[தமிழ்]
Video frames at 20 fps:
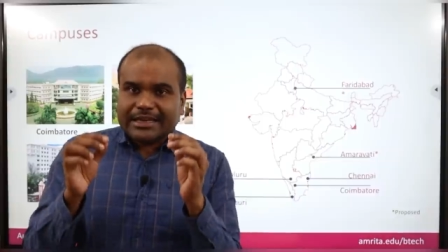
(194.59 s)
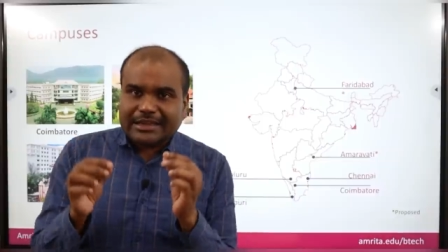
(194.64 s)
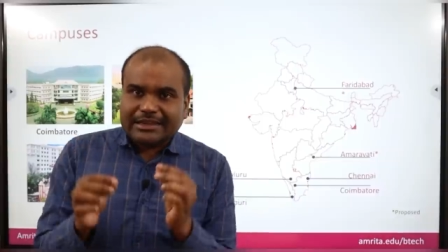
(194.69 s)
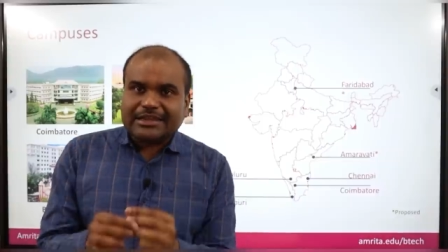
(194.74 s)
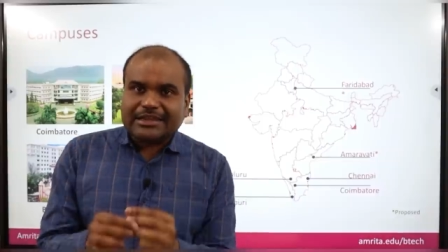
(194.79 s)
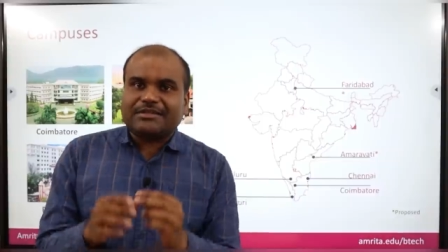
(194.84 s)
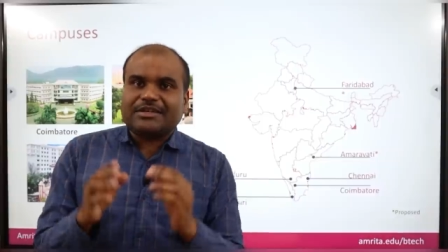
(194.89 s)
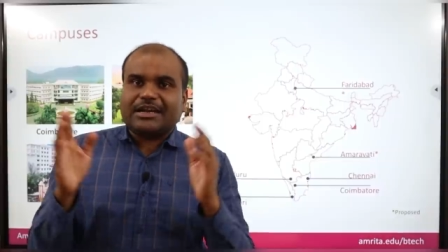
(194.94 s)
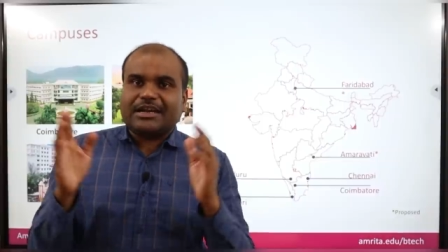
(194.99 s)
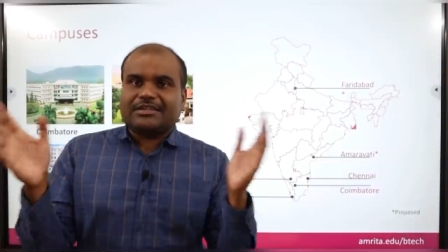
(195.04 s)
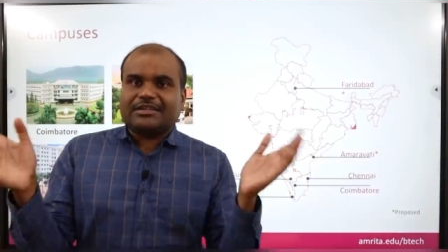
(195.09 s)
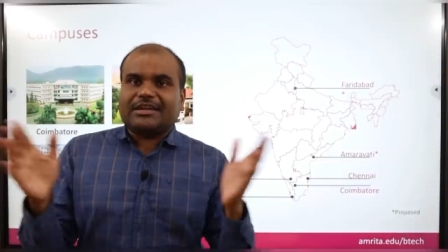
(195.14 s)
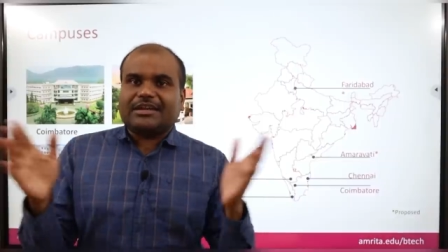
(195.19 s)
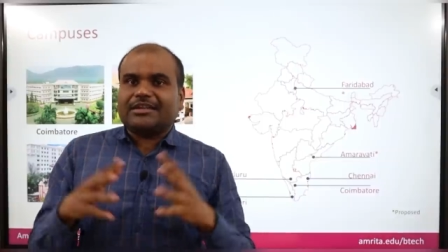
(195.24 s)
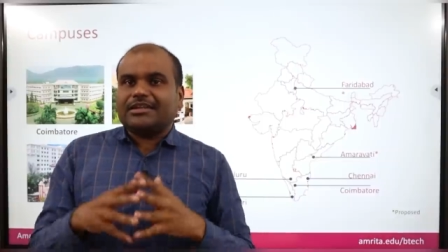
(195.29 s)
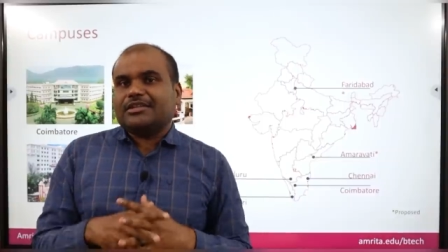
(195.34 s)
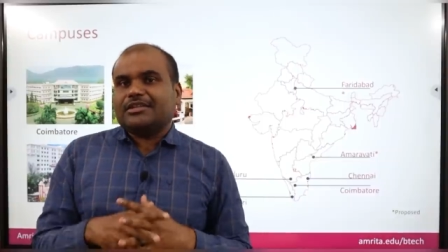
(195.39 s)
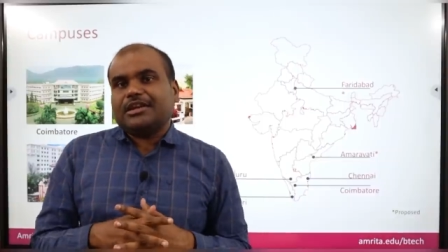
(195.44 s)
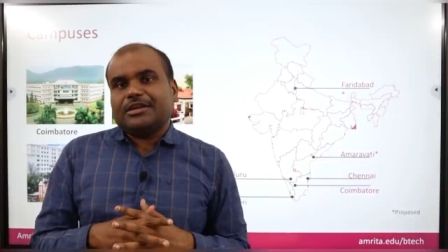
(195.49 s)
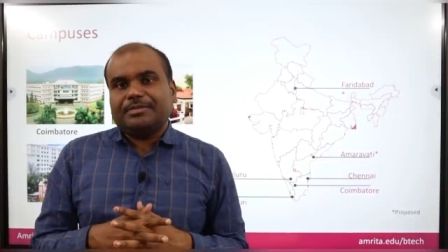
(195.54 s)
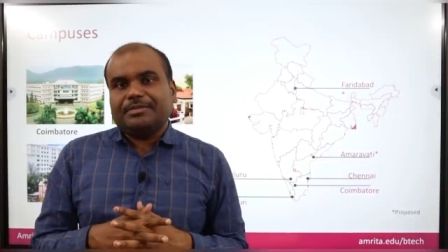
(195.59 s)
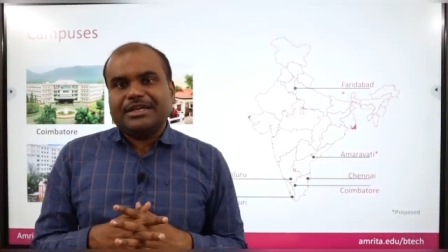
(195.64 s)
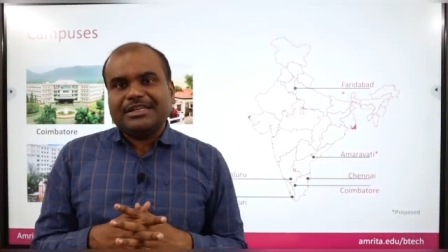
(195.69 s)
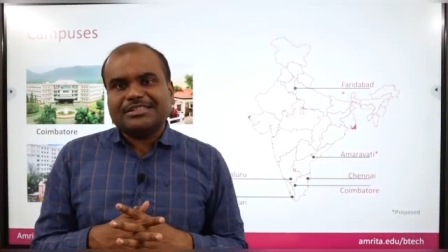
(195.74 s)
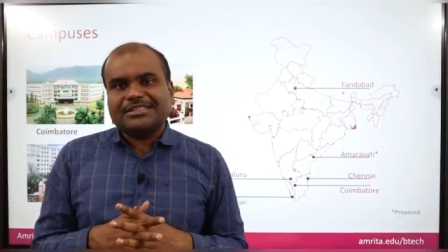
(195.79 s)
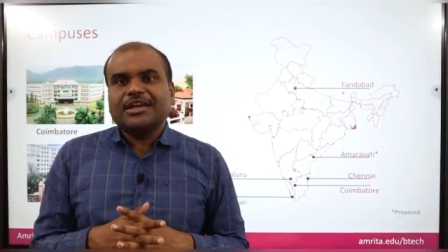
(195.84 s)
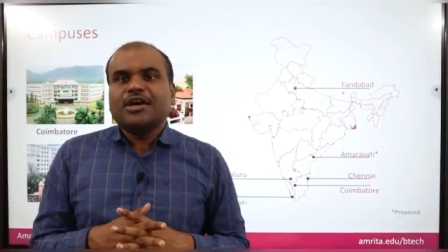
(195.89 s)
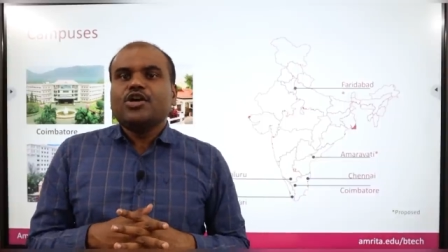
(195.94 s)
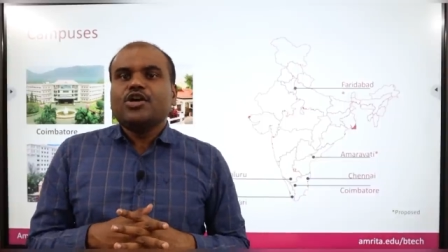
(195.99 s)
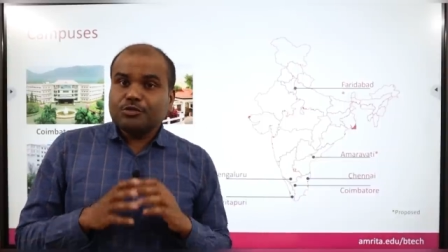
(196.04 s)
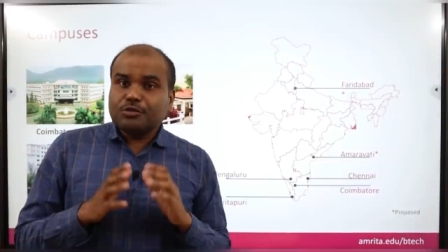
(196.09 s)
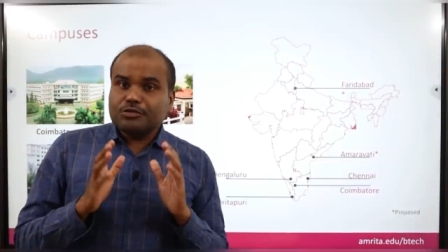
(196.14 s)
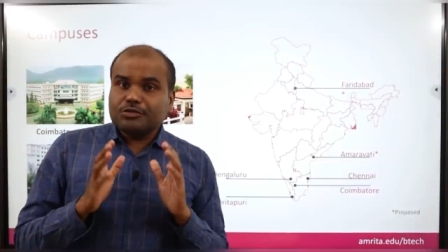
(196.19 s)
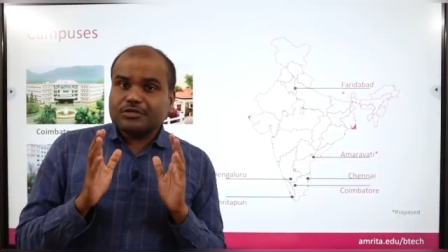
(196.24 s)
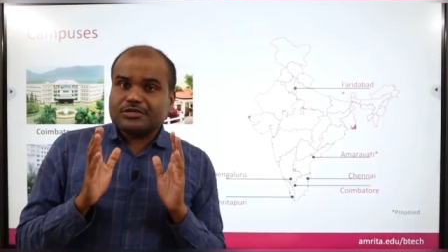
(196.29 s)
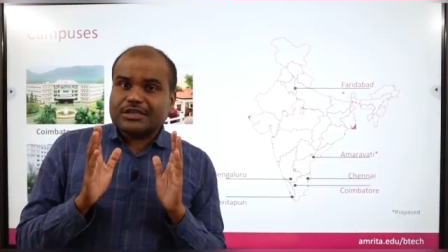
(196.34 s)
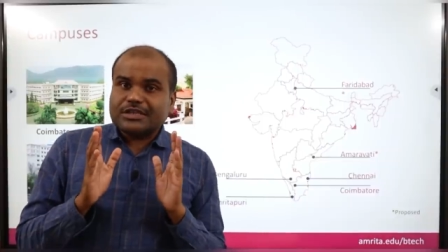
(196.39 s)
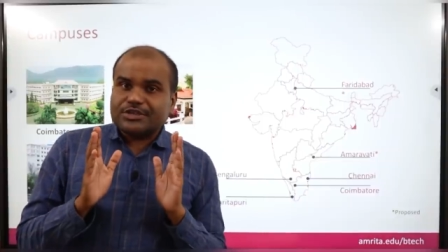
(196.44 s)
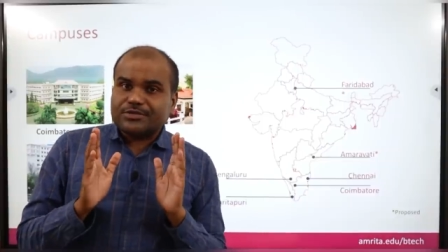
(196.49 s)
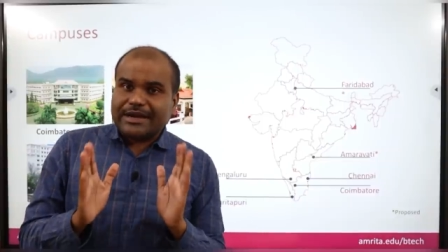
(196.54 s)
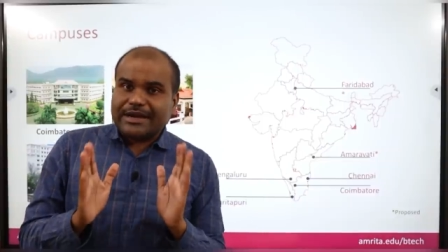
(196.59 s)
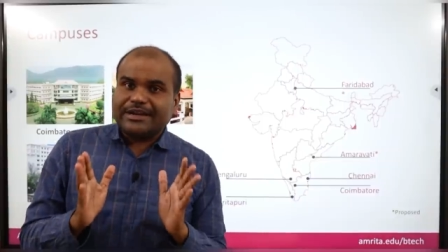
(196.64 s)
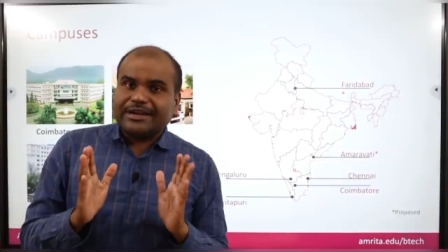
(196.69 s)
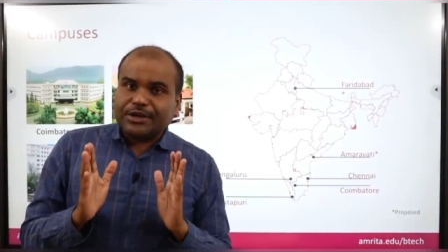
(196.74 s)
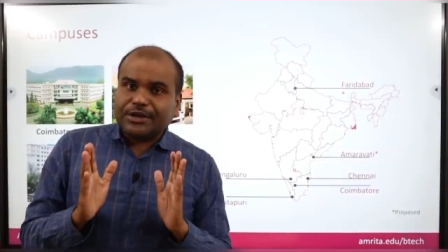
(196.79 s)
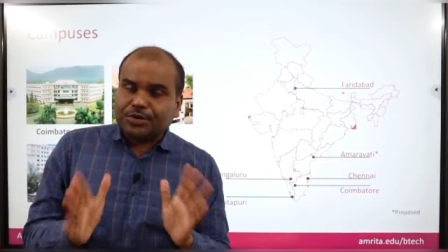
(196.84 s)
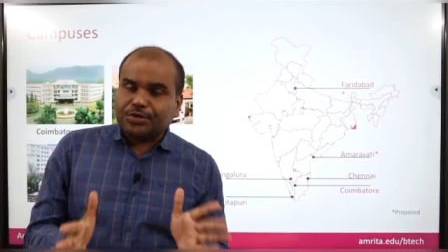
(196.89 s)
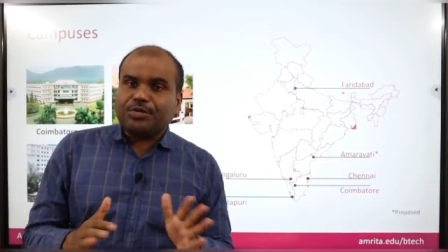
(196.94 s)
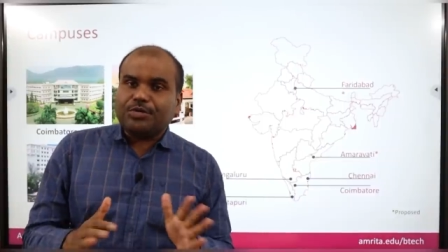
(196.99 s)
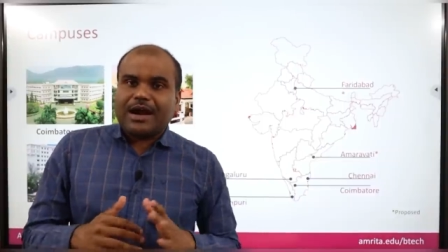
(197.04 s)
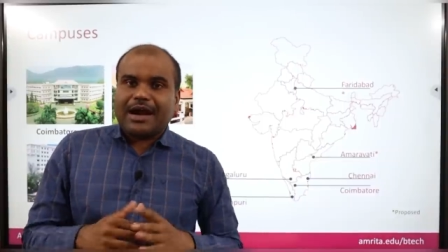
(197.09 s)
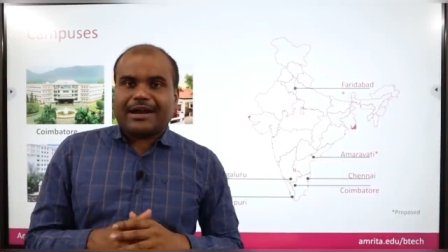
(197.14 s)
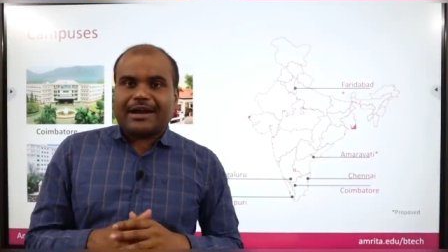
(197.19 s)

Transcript: இந்த வருடத்தில் அதாவது தட் மீன்ஸ் டூ தௌசண்ட் டுவெண்ட்டி டூ